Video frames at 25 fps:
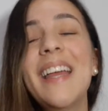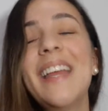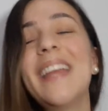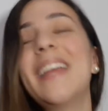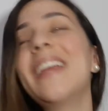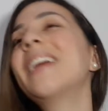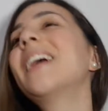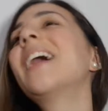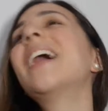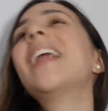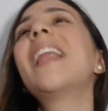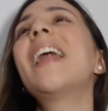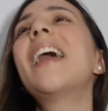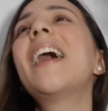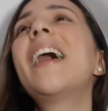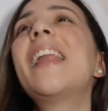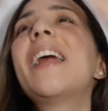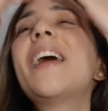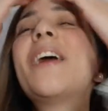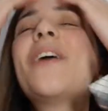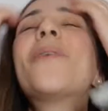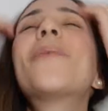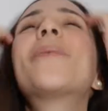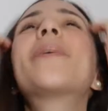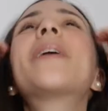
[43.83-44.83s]
E
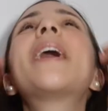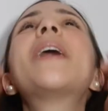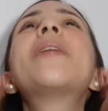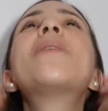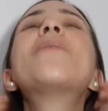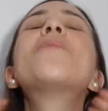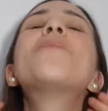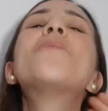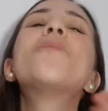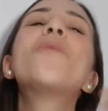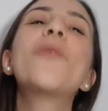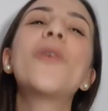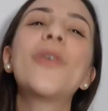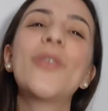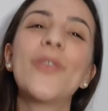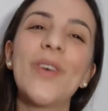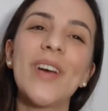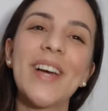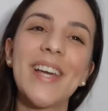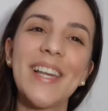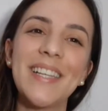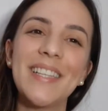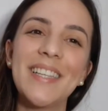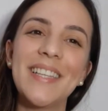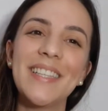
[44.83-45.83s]
galera, eu quero muito
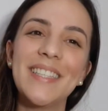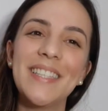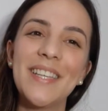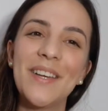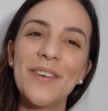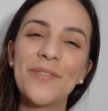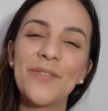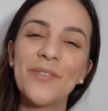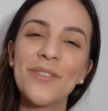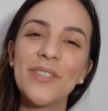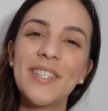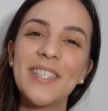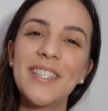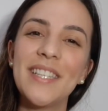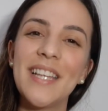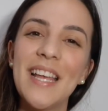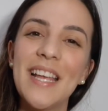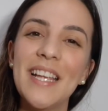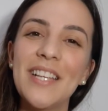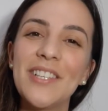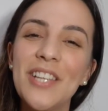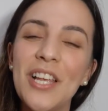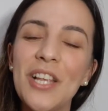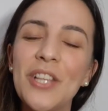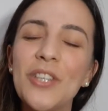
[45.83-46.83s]
agradecer a
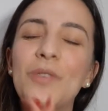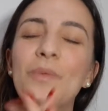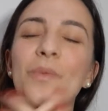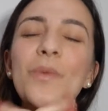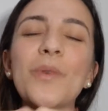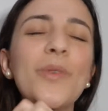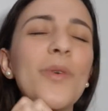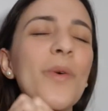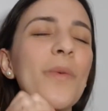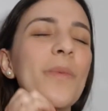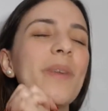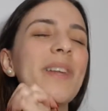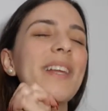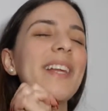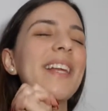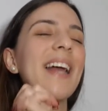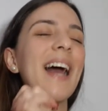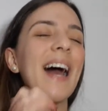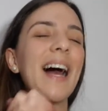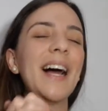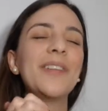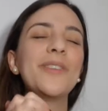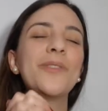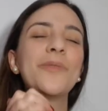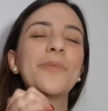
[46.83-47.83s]
vocês, gente, muito
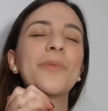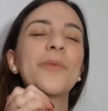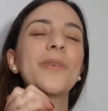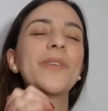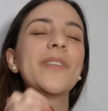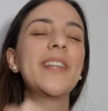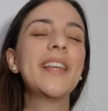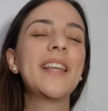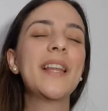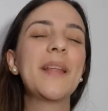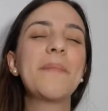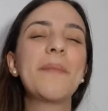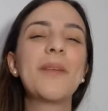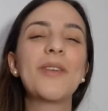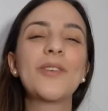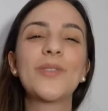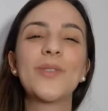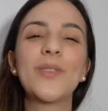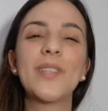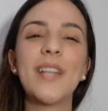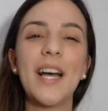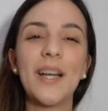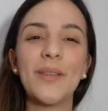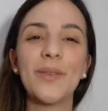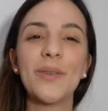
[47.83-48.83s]
obrigada por terem me
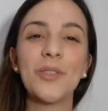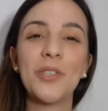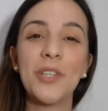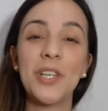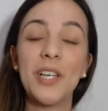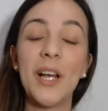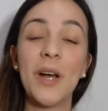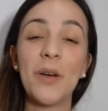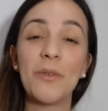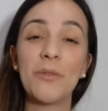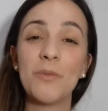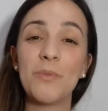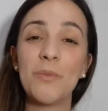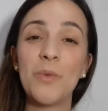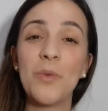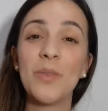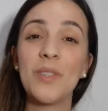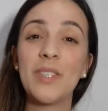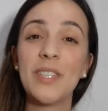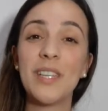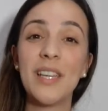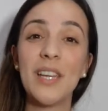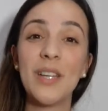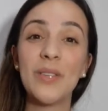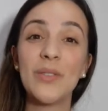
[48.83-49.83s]
ajudado a chegar aos mil
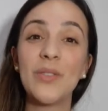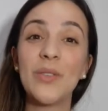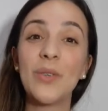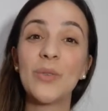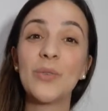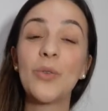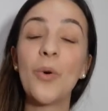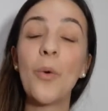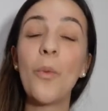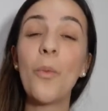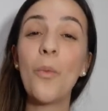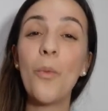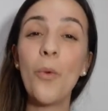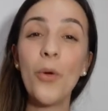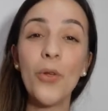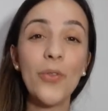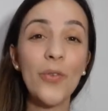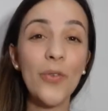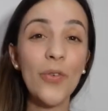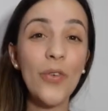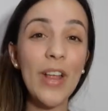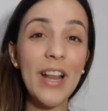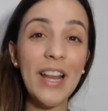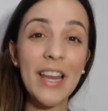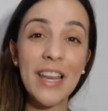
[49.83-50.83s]
inscritos, eu tô muito
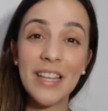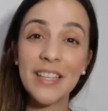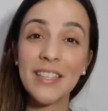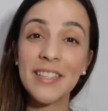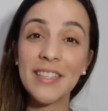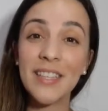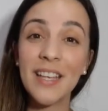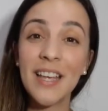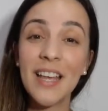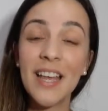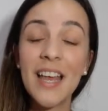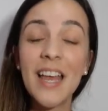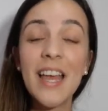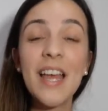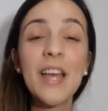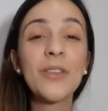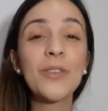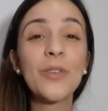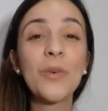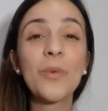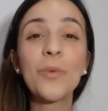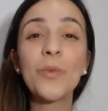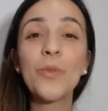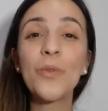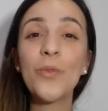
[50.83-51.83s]
feliz
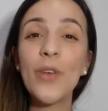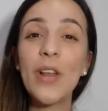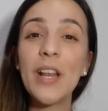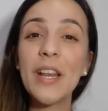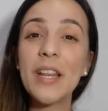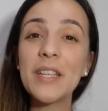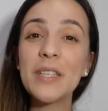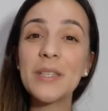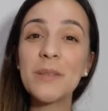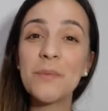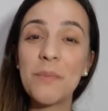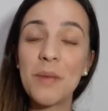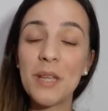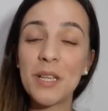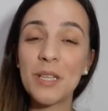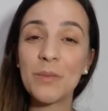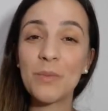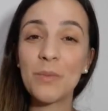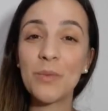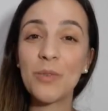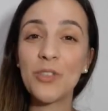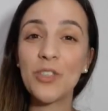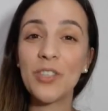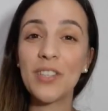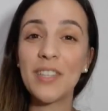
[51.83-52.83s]
Estou muito feliz
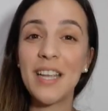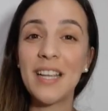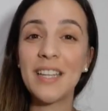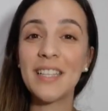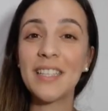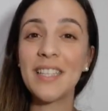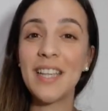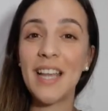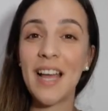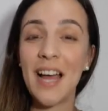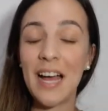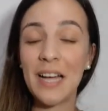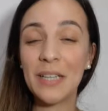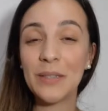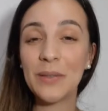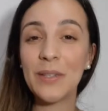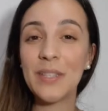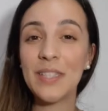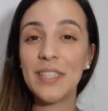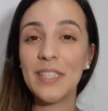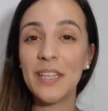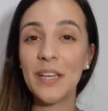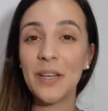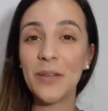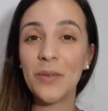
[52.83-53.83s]
mesmo de ter encerrado
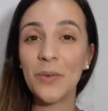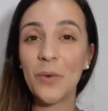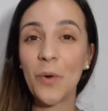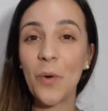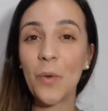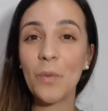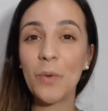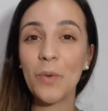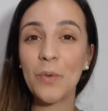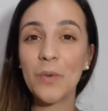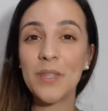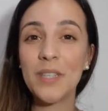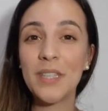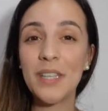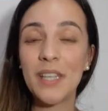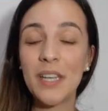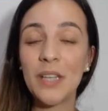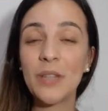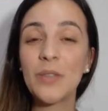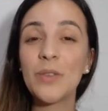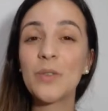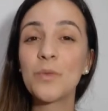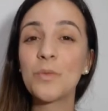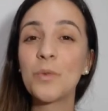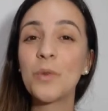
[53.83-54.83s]
esse ano com mil inscritos.